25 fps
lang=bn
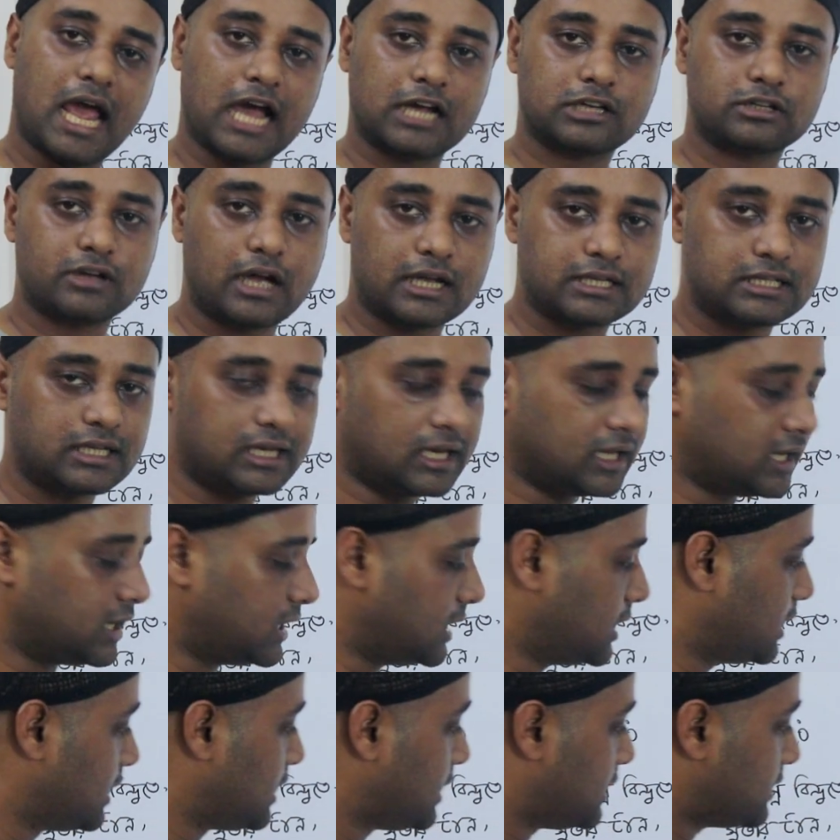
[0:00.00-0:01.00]
একশো আশি
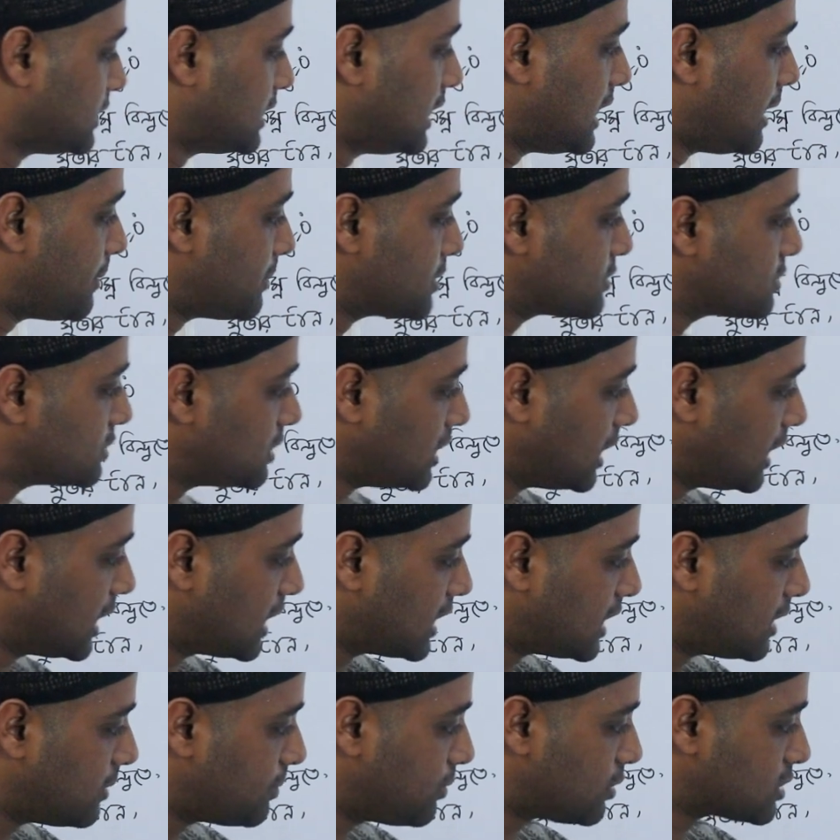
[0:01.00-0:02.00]
ডিগ্রি তাহলে আমরা যদি
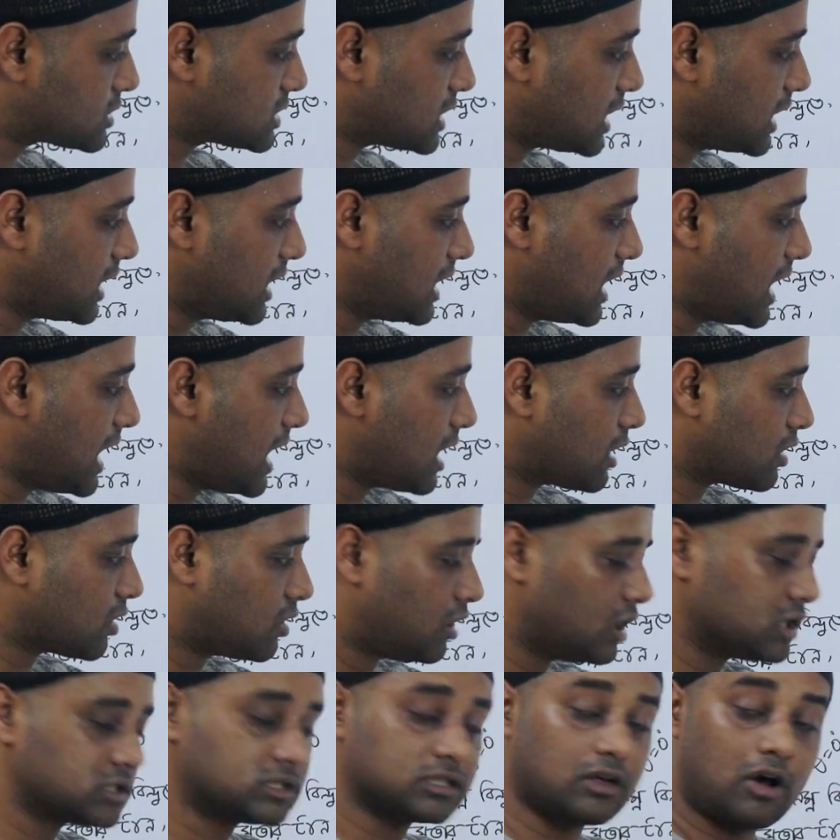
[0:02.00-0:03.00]
এখানে বসাই
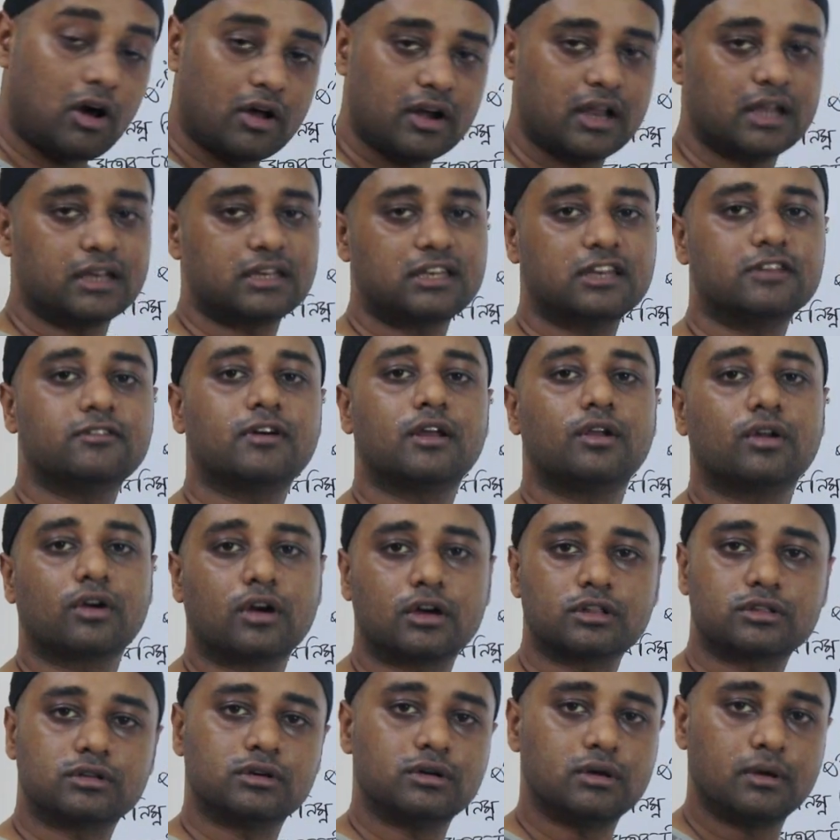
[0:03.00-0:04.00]
কজ অন এর ভ্যালু
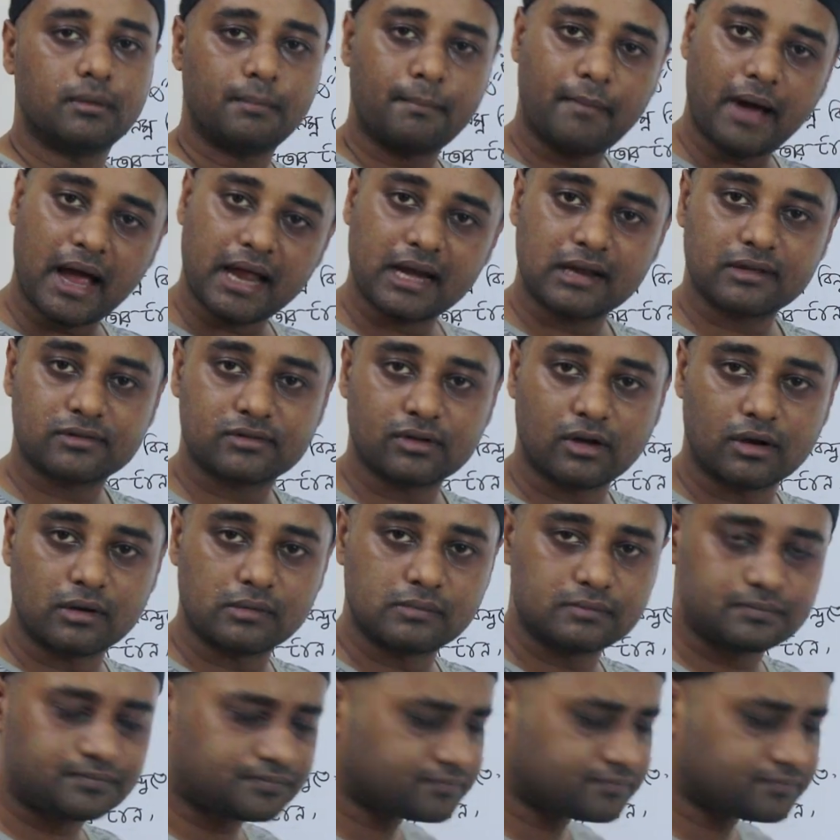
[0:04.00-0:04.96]
কত মাইনাস ওয়ান